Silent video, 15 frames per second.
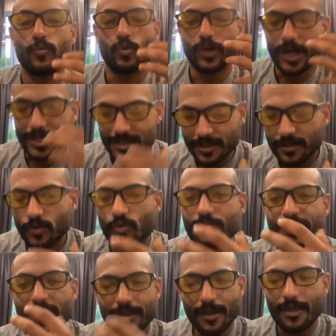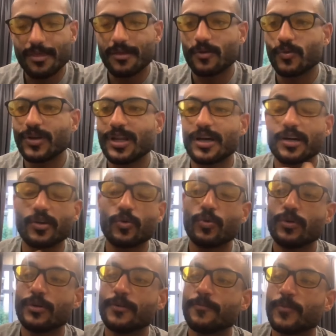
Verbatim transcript: وحسيت النوم بتاعي اتاثر والى اخره